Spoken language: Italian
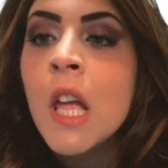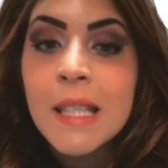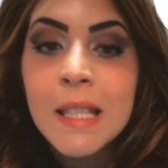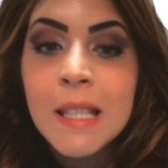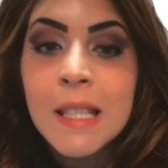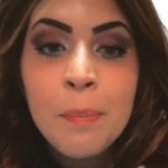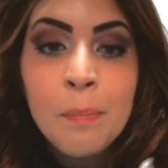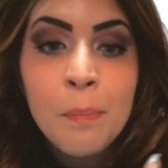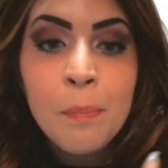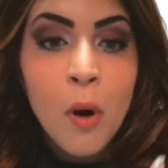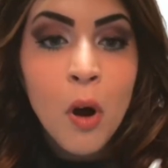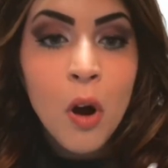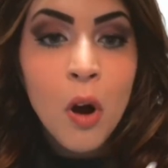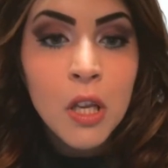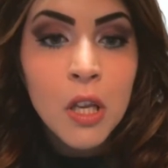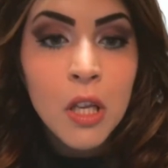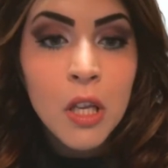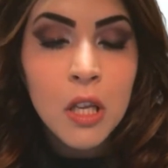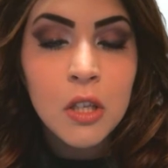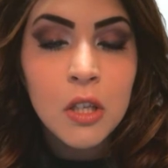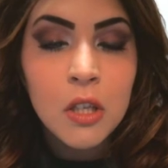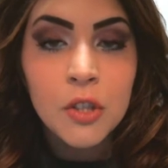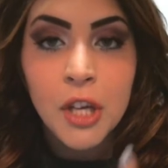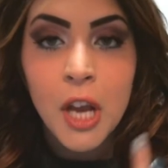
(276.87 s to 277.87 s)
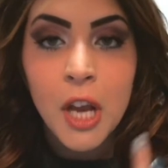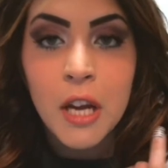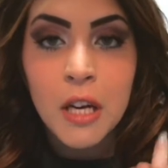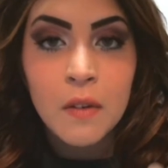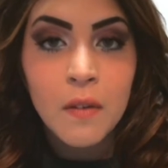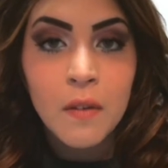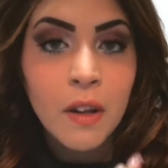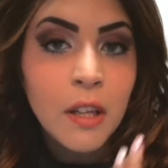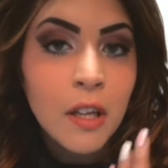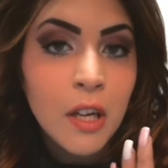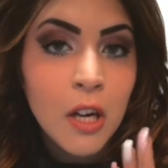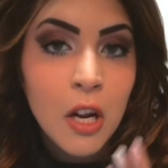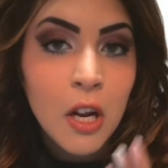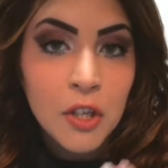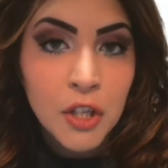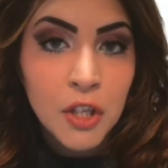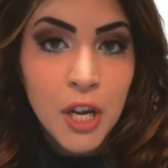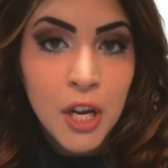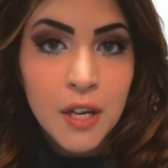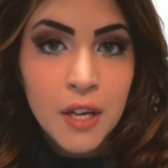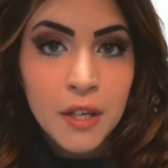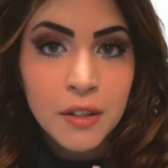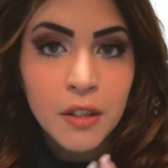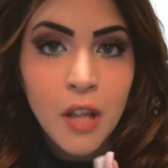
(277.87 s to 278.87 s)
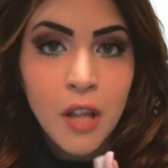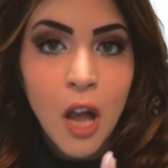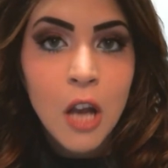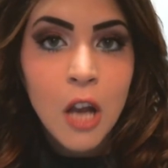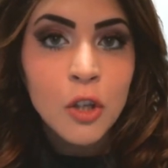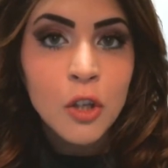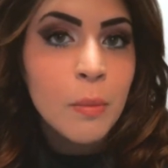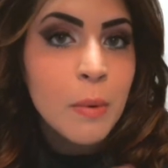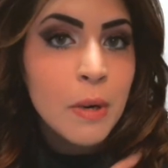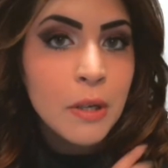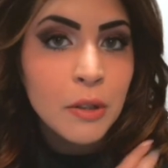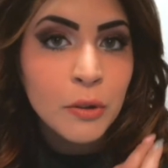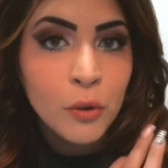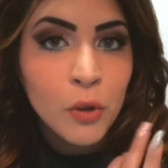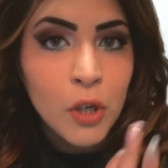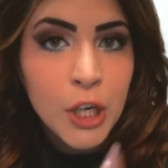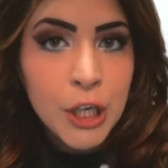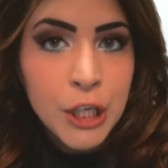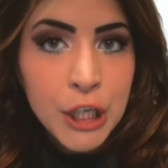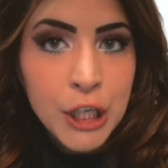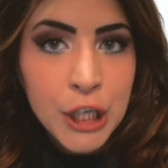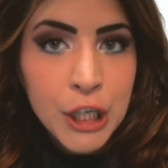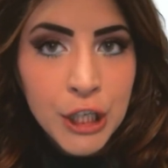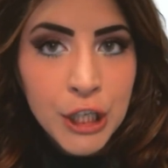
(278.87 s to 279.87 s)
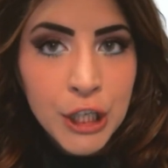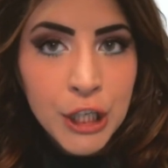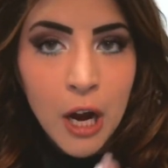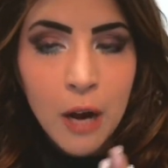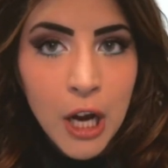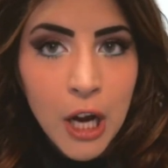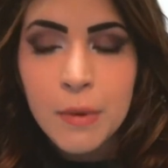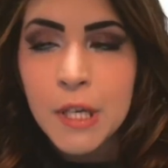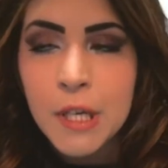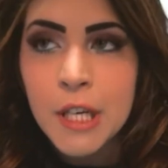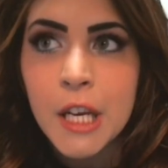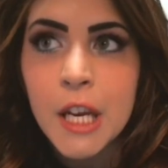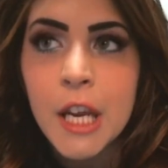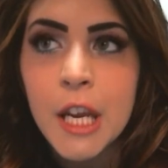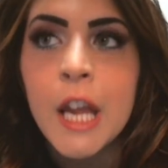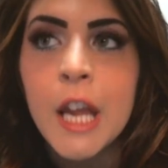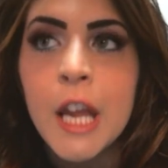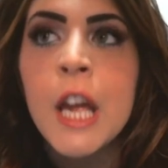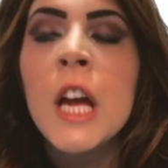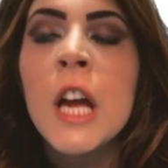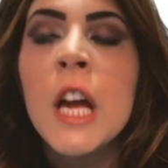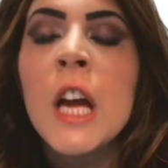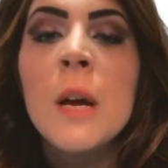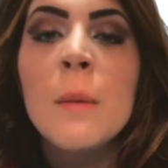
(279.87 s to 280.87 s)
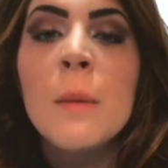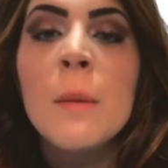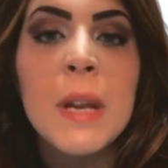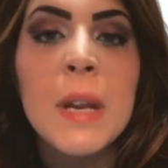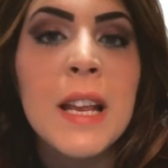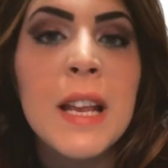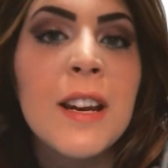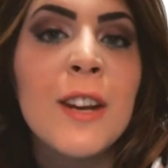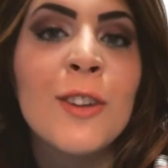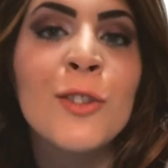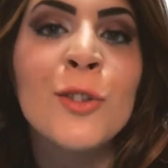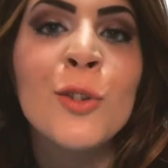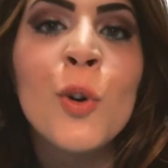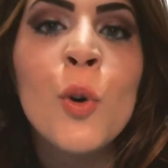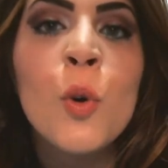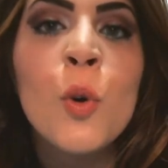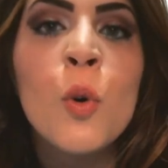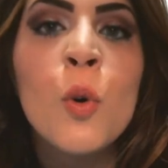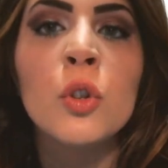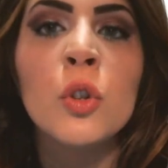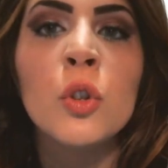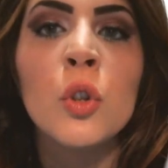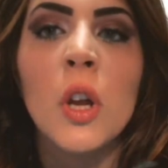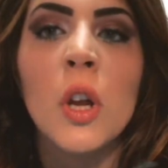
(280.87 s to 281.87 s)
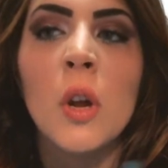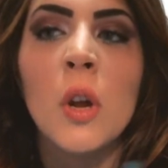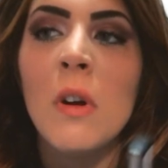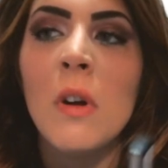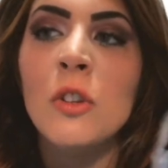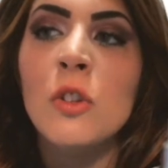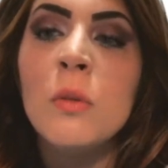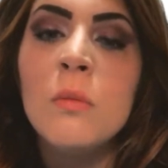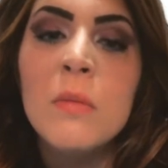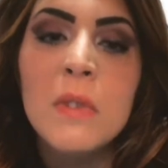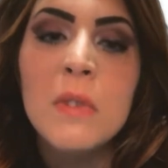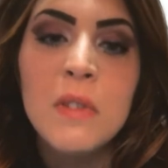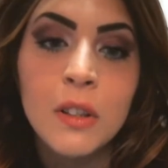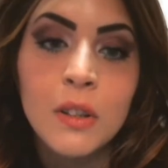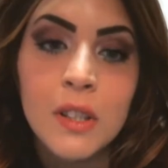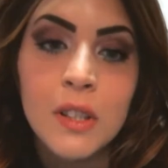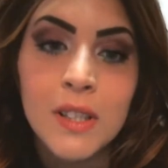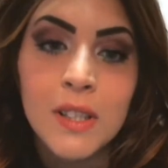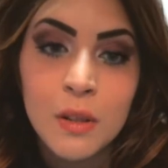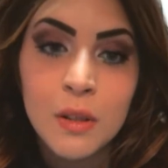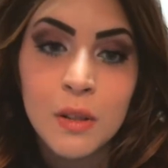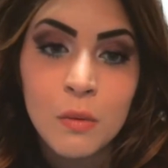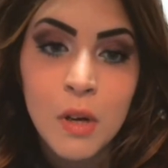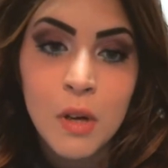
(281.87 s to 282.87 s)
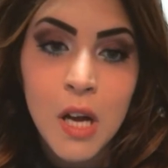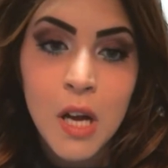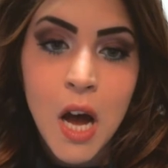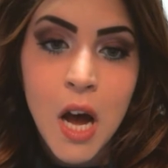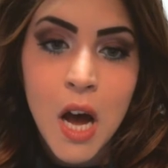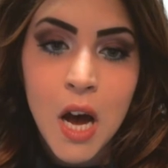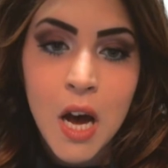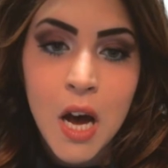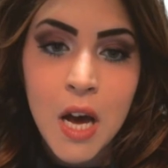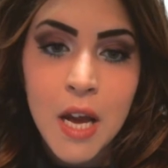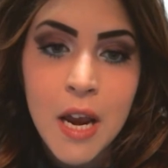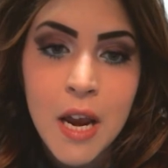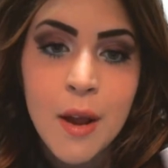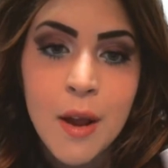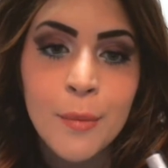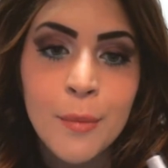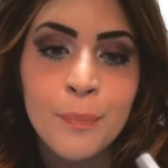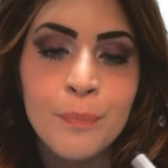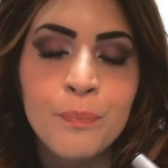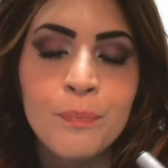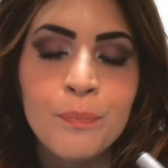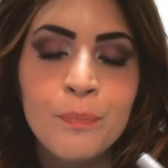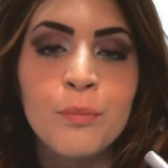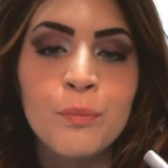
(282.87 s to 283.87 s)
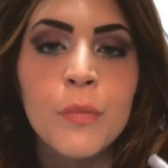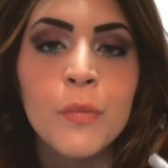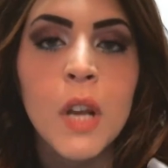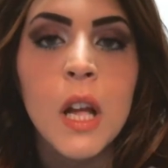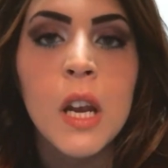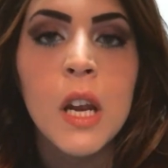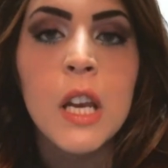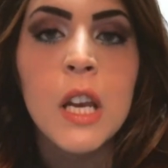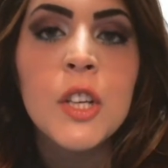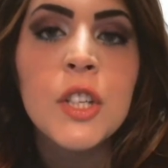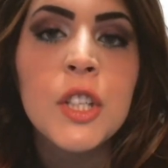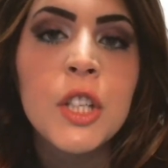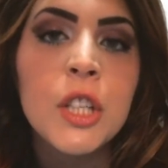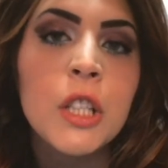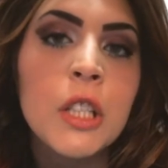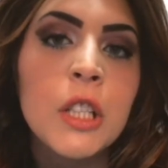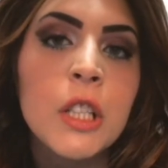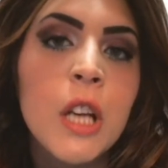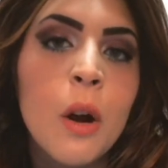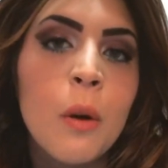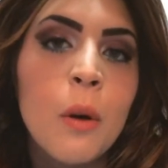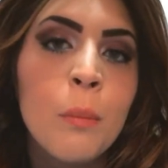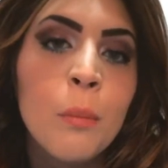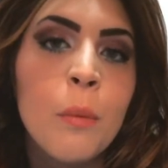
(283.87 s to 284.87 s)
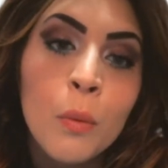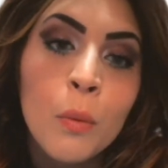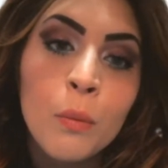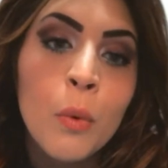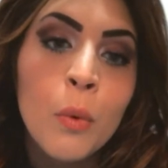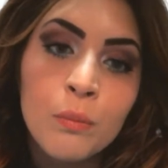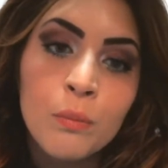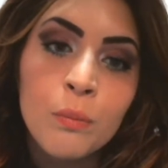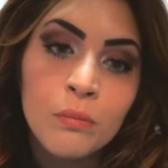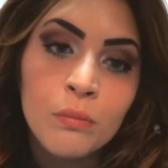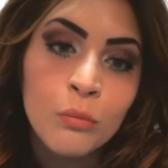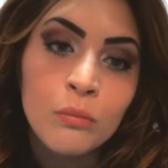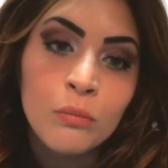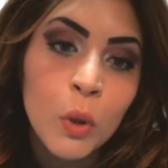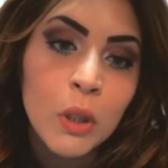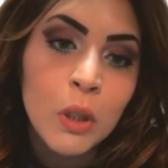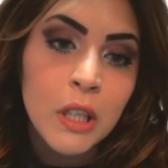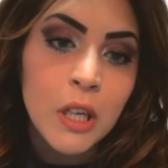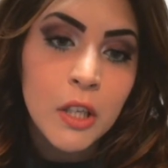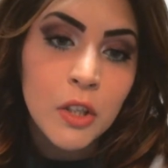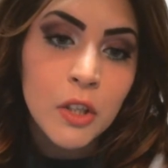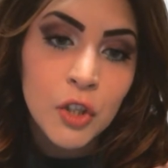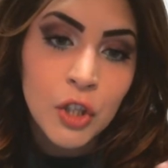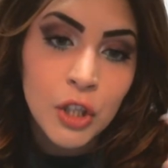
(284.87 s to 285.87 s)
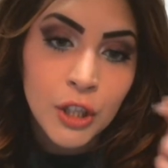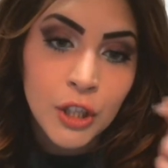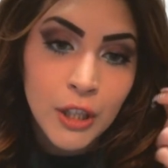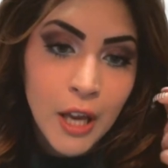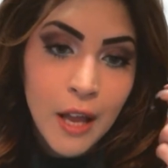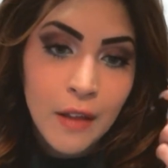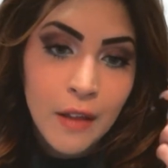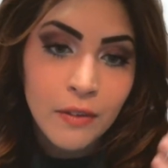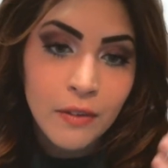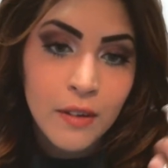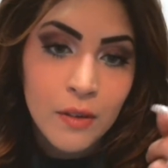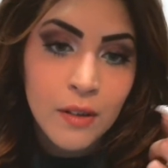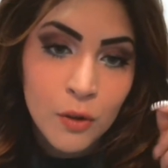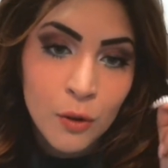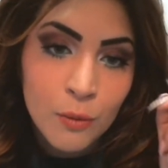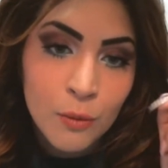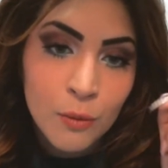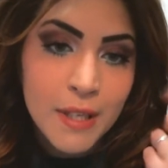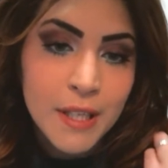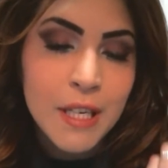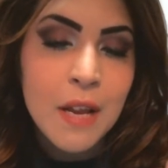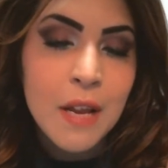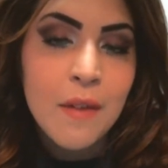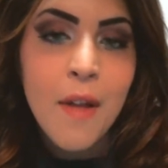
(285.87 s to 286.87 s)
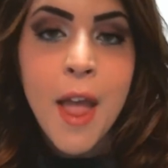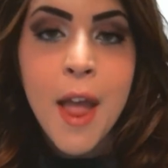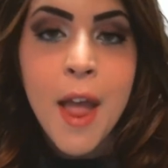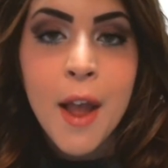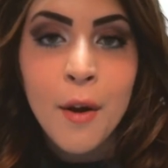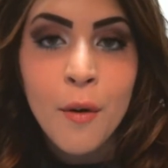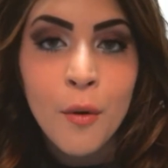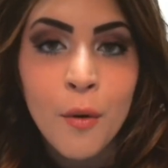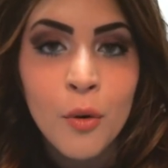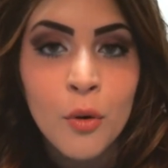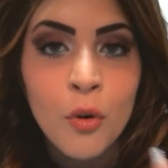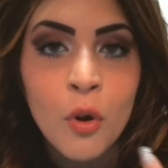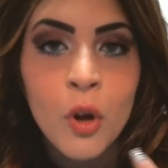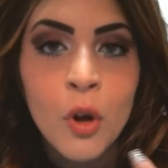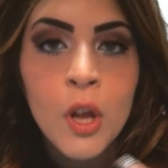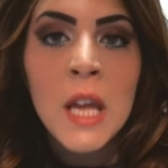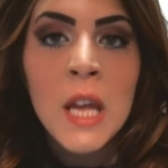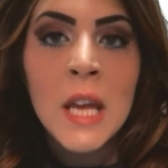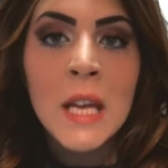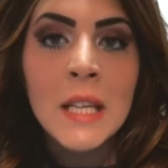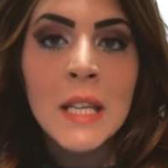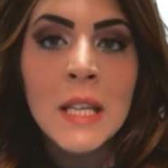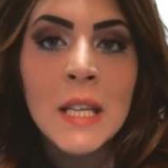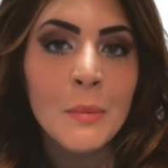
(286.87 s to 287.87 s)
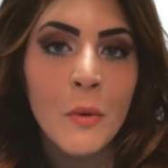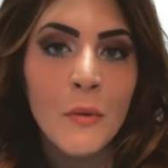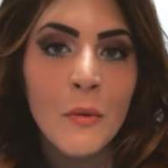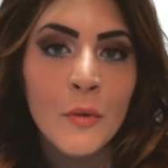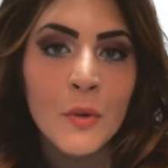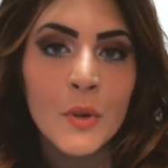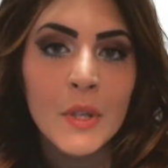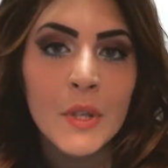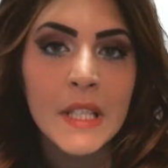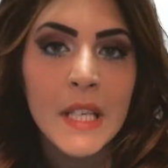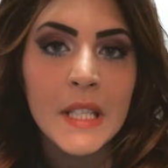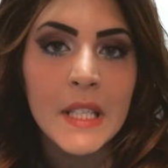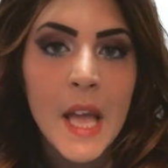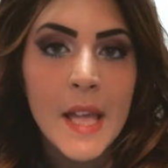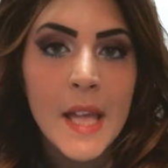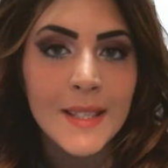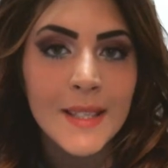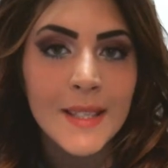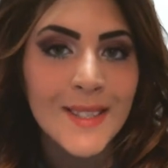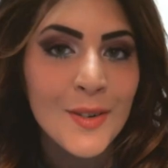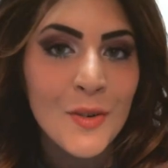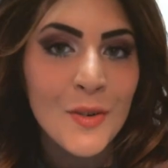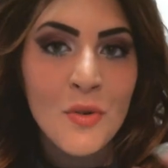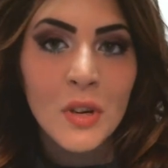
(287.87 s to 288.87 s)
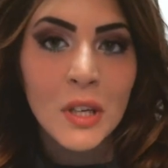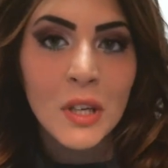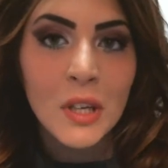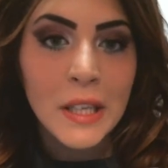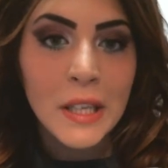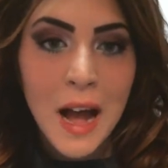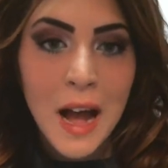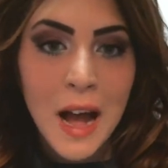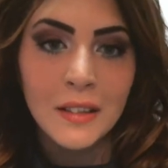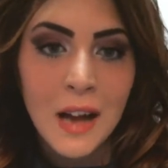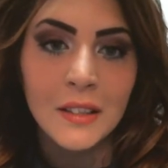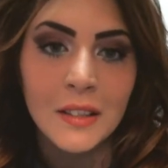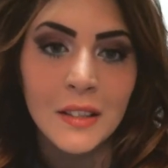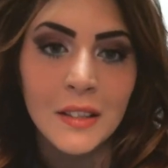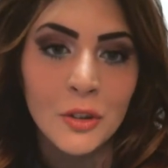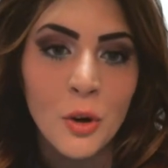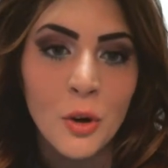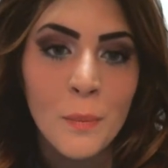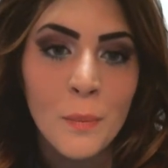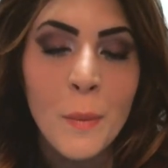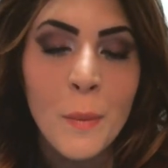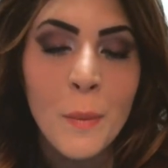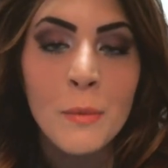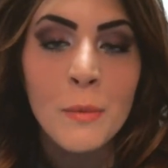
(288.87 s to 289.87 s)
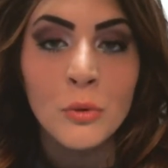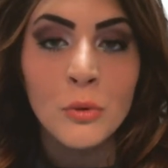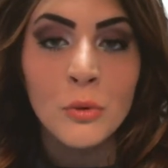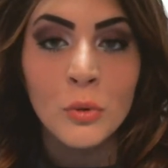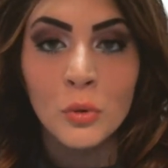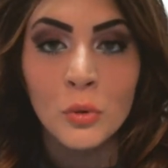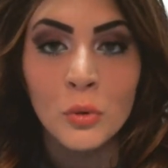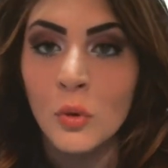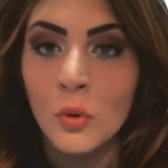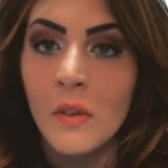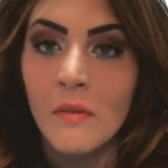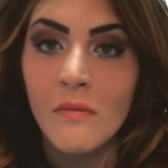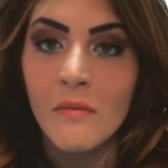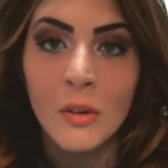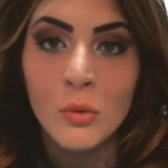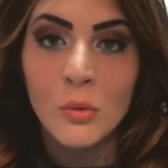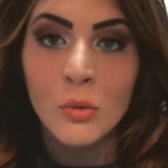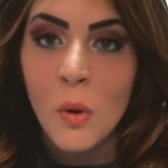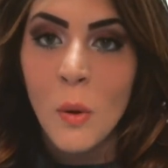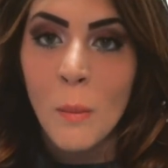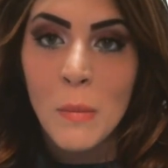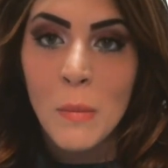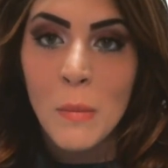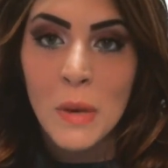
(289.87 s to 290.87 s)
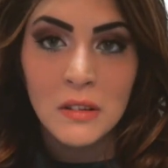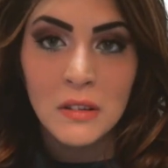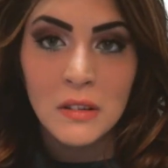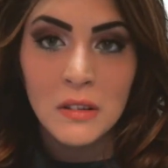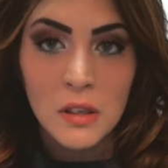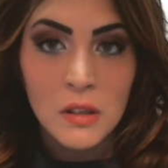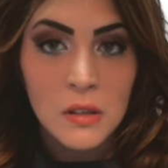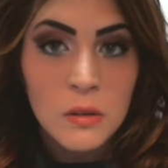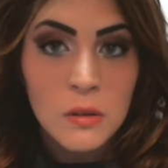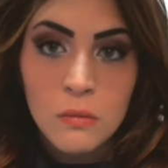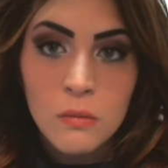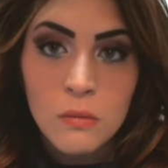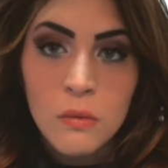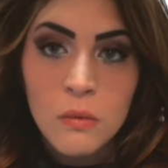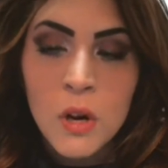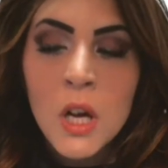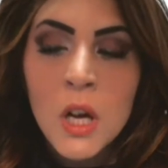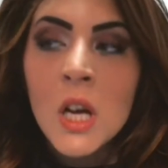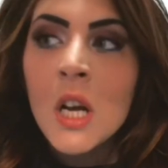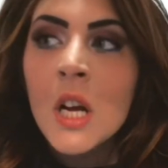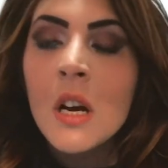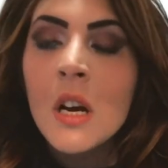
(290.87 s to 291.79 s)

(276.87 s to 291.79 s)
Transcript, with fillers: se poi, cioè, arrivata una certa, io perdo le ciglia, perché me ne rendo conto che quando mi vado a struccare, mh, mm, le ciglia, mm, due o tre cigliette, insomma, se ne vengono, tipo forse stroncate da troppo prodotto che vado a mettere su.